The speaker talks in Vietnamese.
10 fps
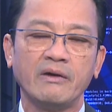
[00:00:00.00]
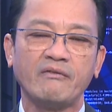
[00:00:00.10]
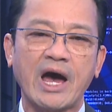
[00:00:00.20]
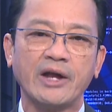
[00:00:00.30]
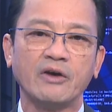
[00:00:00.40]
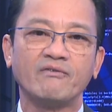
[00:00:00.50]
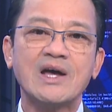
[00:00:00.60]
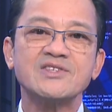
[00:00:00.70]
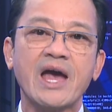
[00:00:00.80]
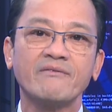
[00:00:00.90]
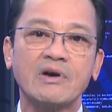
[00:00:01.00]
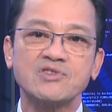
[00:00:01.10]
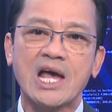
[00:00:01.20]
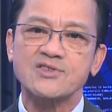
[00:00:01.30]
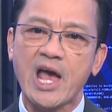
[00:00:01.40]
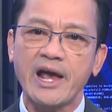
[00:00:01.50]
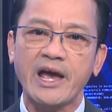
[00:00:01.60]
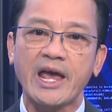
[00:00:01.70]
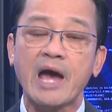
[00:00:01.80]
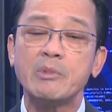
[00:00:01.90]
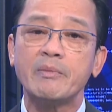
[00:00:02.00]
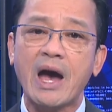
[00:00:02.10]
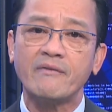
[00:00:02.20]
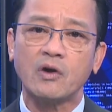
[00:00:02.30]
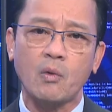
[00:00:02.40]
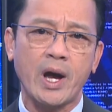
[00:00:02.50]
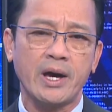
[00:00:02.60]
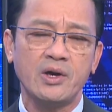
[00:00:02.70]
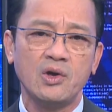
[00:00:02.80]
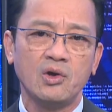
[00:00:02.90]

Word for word: và được phát giác vào dạng sáng ngày 23 vừa qua